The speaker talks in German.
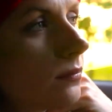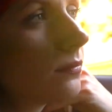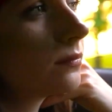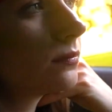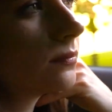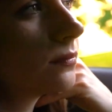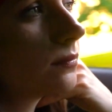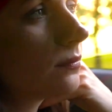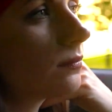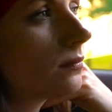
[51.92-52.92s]
so viel
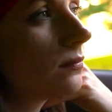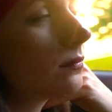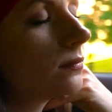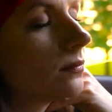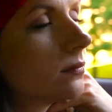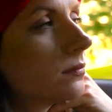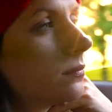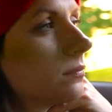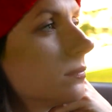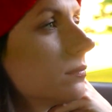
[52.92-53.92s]
mehr als nur deine
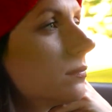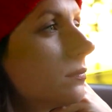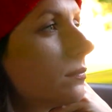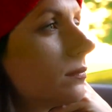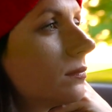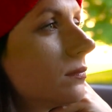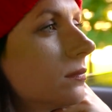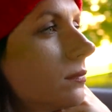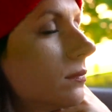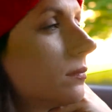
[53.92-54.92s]
Freundin bin
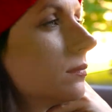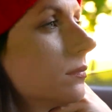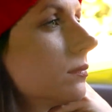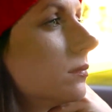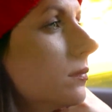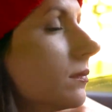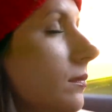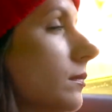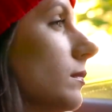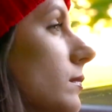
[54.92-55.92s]
dass ich so viel mehr bin
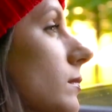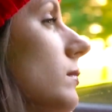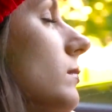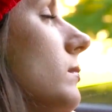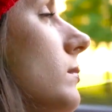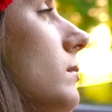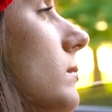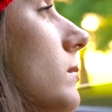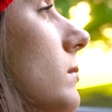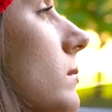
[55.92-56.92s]
als nur jemand, der
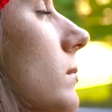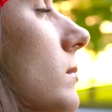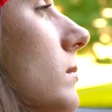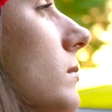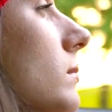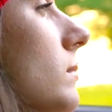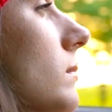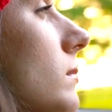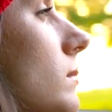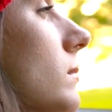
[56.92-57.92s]
um dich
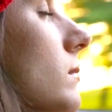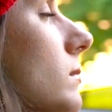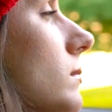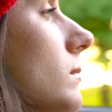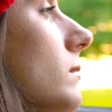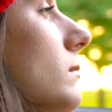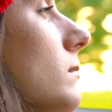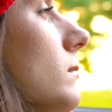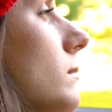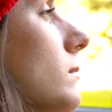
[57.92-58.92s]
herumtanzen und dich
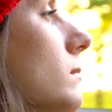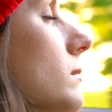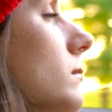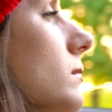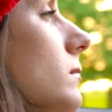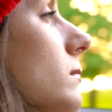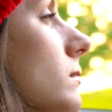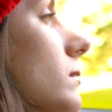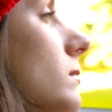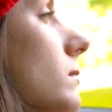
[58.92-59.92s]
zufriedenstellen soll.
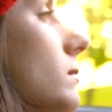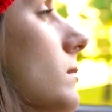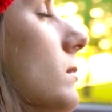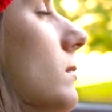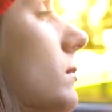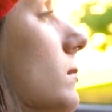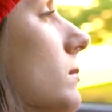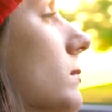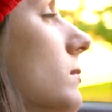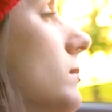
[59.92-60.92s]
Ich verdiene auch so
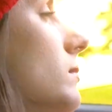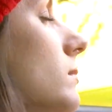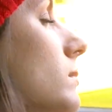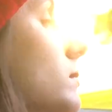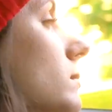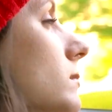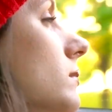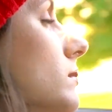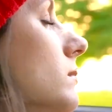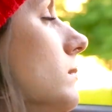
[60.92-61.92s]
viel mehr als den
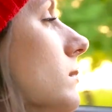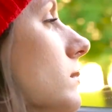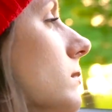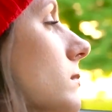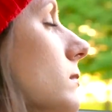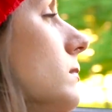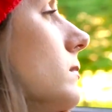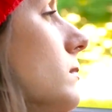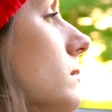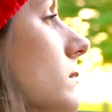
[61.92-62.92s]
ganzen Schmerz, den du mir
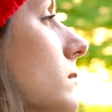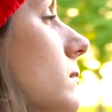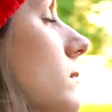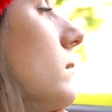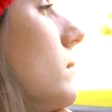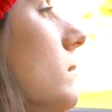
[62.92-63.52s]
zugefügt hast.